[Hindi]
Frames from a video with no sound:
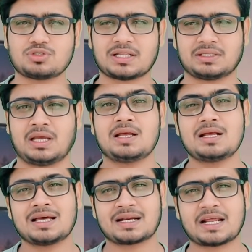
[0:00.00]
जाते हैं
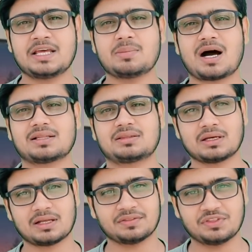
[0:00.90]
रही बात
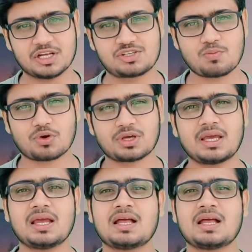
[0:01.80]
देशमुख की